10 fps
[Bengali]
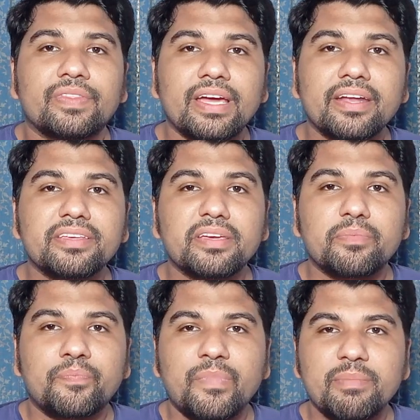তারা যে
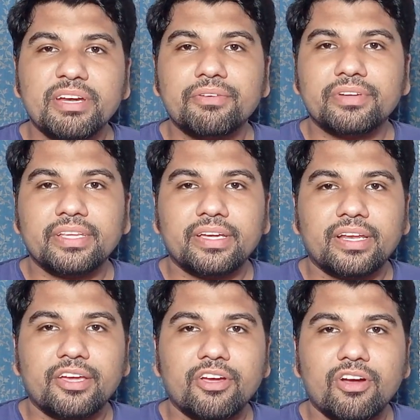পেমেন্ট করতে
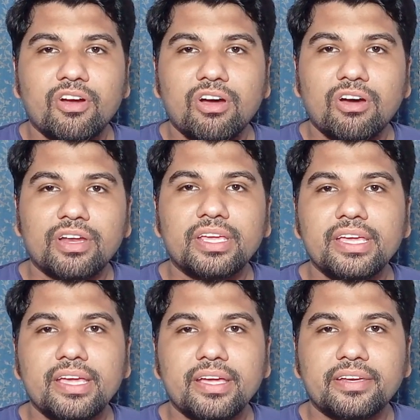গেলে
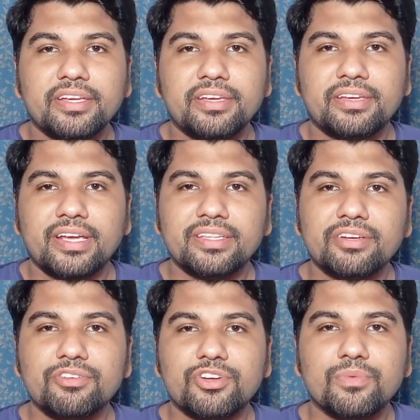অনেকেই একটি
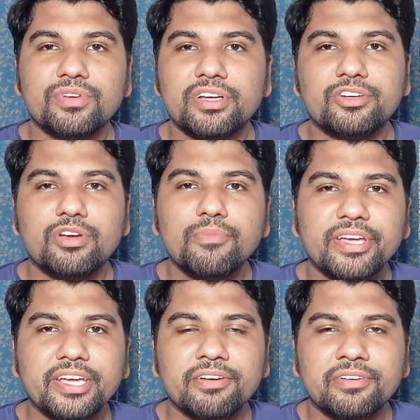সাধারণ সমস্যার
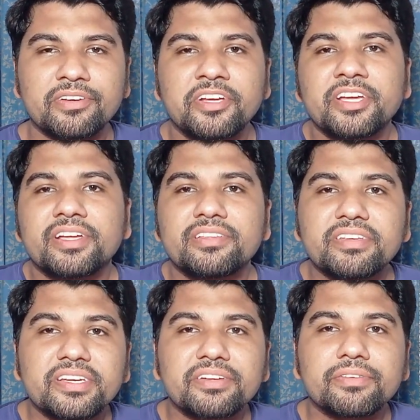সম্মুখীন হন
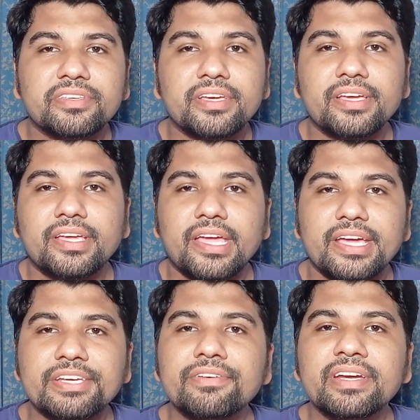যেটি হচ্ছে
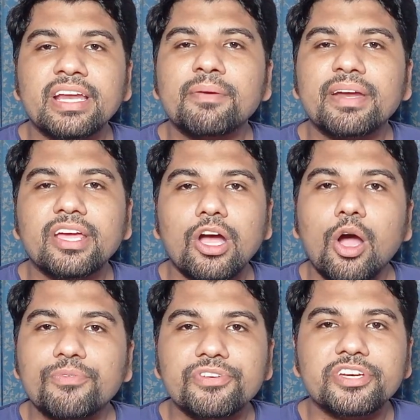ক্যাশ অন ডেলিভারি
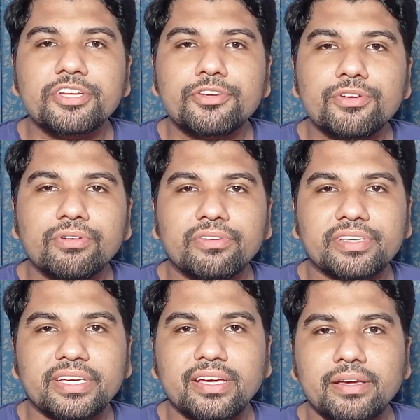অপশনটি শো
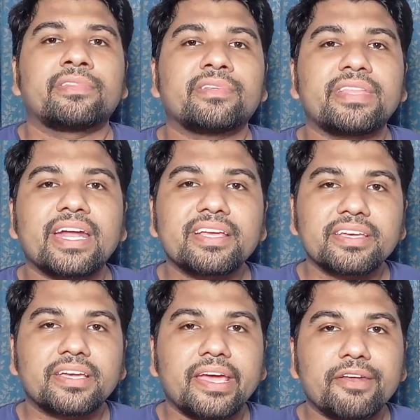করছে না তো তারা
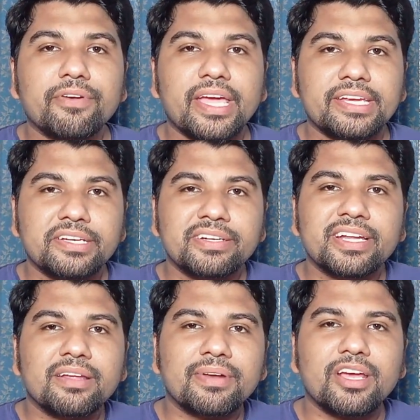যে কেন ক্যাশ অন
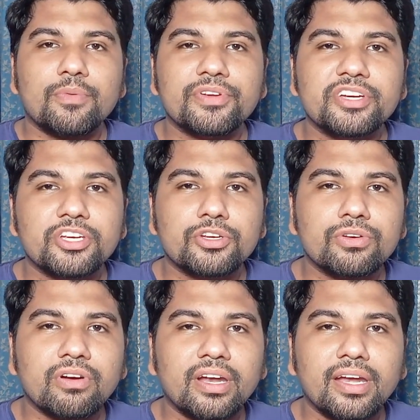ডেলিভারি অপশনটি শো
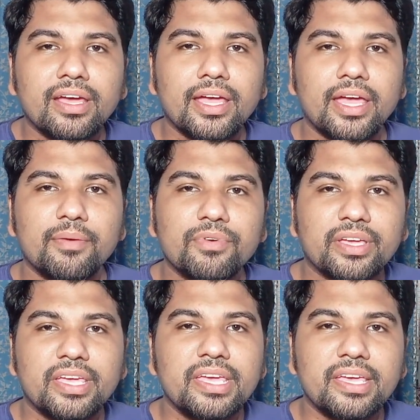করে না এবং
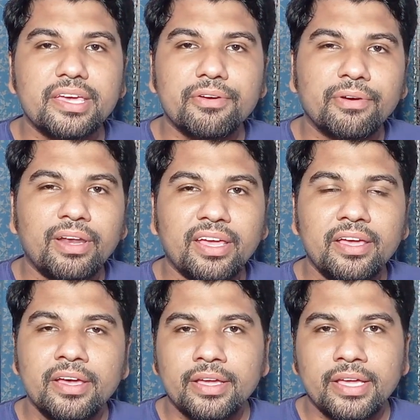কি কি হলে
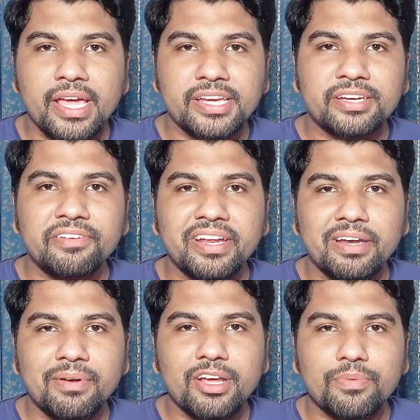ক্যাশ অন
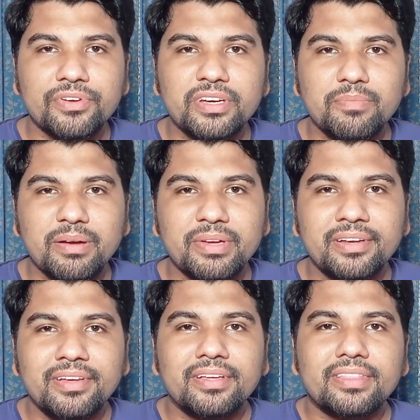ডেলিভারি অপশনটি পাবেন
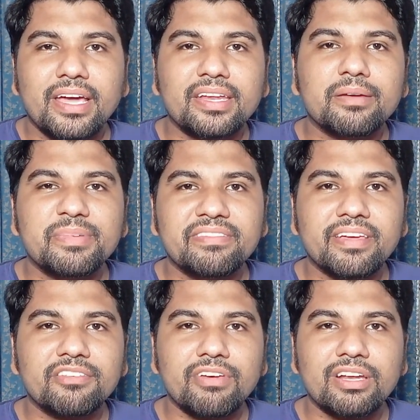তা নিয়ে
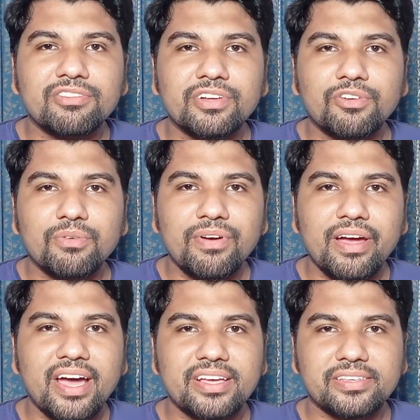বিস্তারিত আলোচনা করব
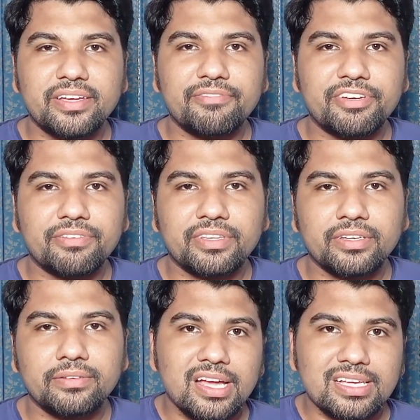আজকের ভিডিওতে
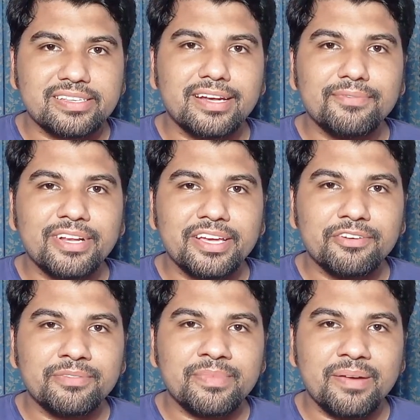আসসালামু
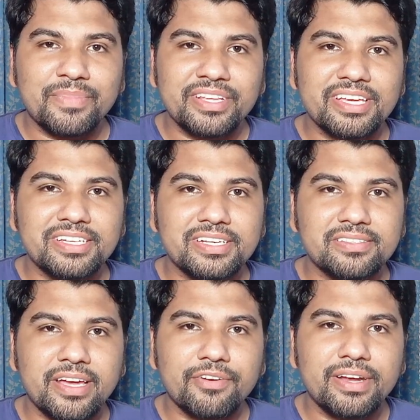আলাইকুম আপনারা দেখছিলেন
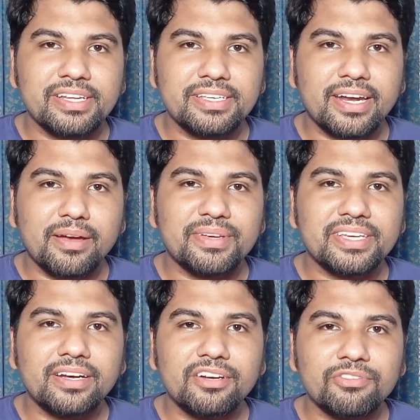সার্ভাইটি যারা আমার
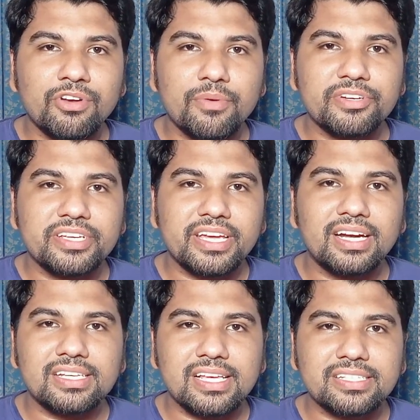চ্যানেল নতুন অবশ্যই
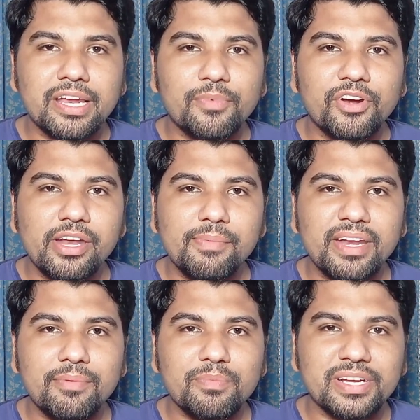চ্যানেলটি সাবস্ক্রাইব করে নেবেন
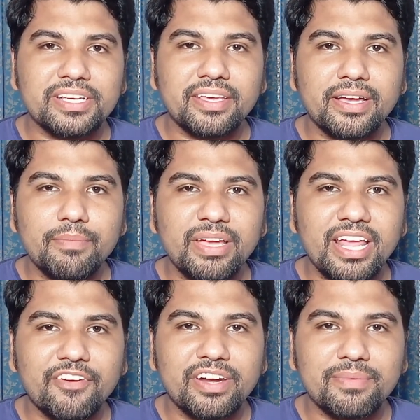এবং পাশে থাকা বেল
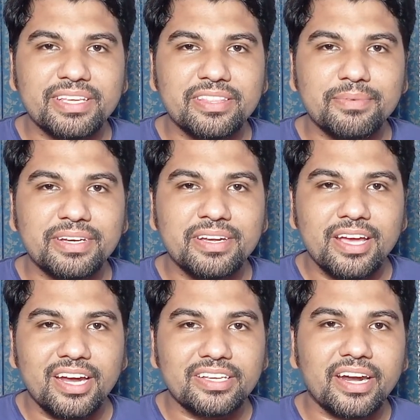আইকনটি বাজিয়ে দিবেন
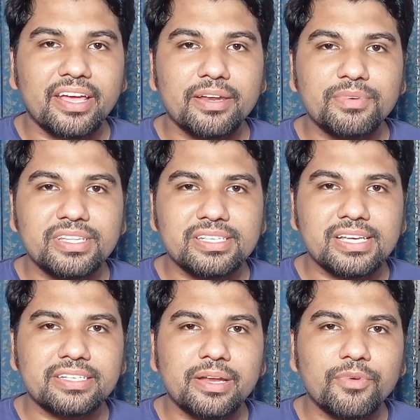আর যারা এরই মধ্যে
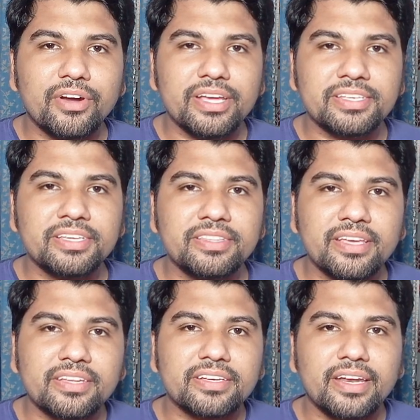সাবস্ক্রাইব করে নিয়েছেন
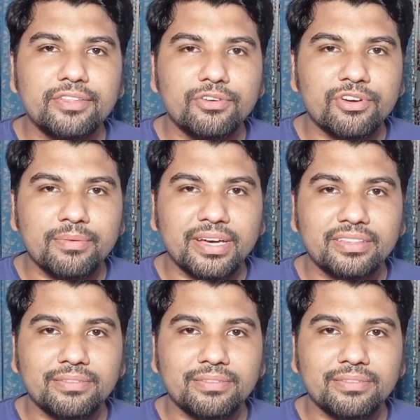তাদের জানাই ধন্যবাদ